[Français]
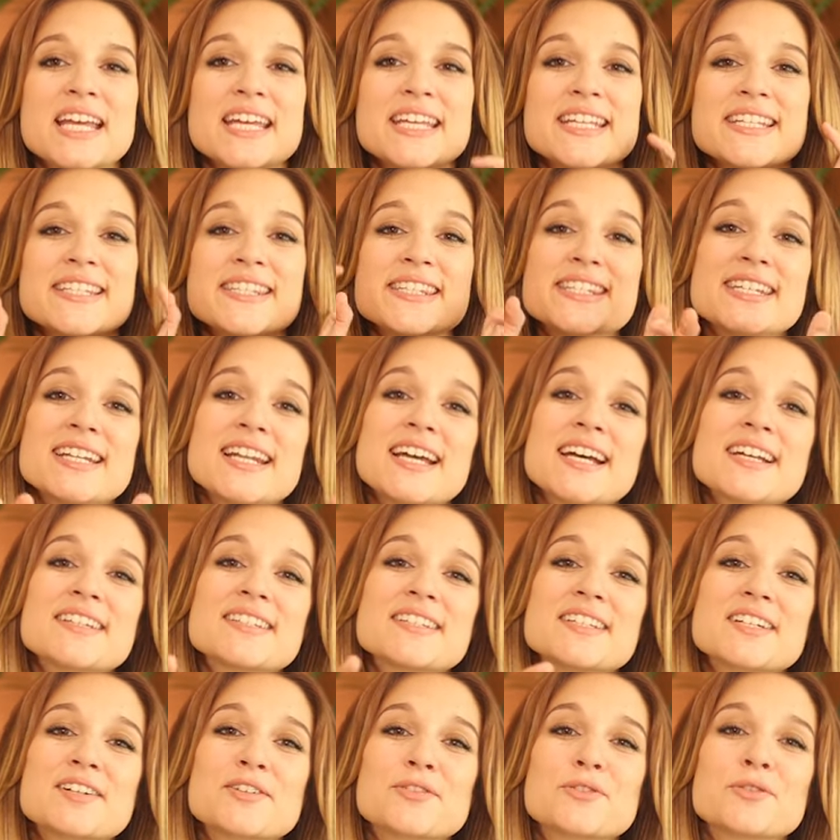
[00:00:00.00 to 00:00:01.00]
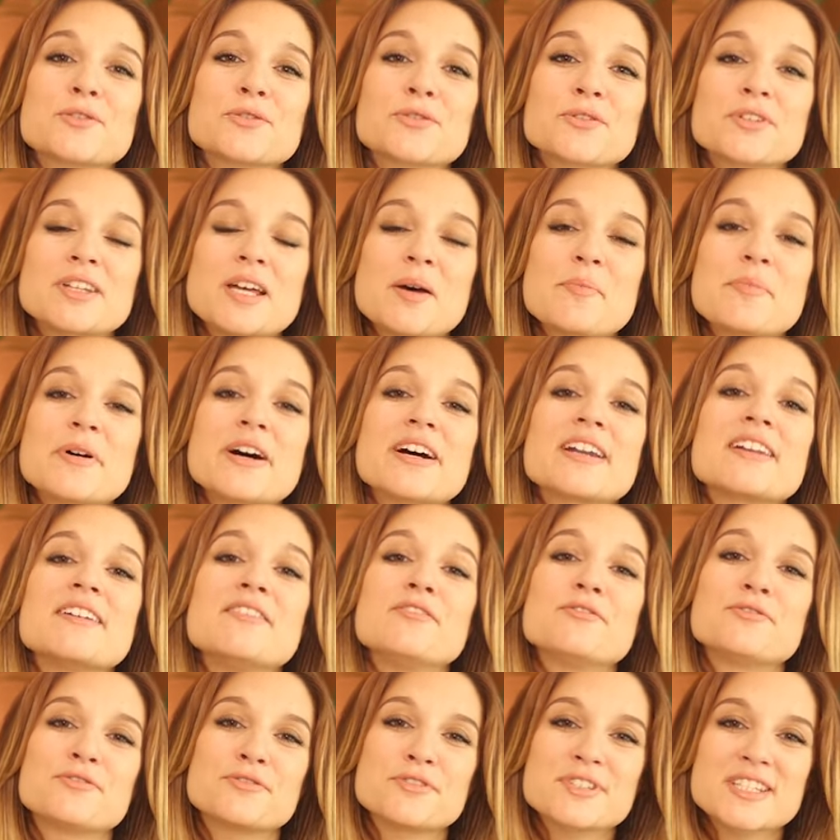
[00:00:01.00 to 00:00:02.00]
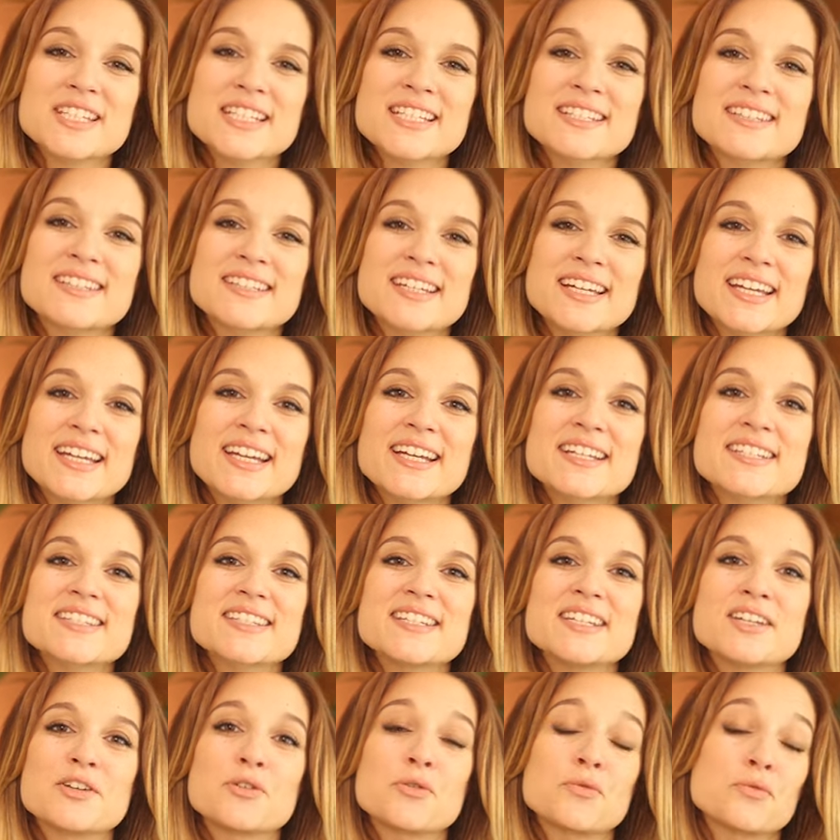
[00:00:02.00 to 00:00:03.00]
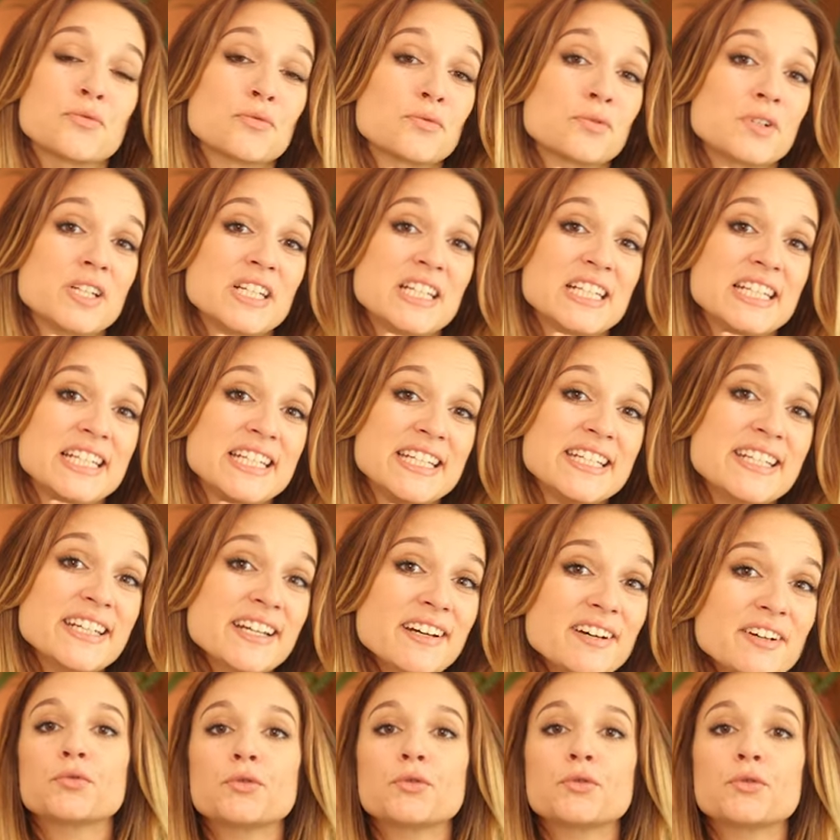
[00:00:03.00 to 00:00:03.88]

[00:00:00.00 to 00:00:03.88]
Et si l'article dont on a parlé vous intéresse et que vous voulez lire,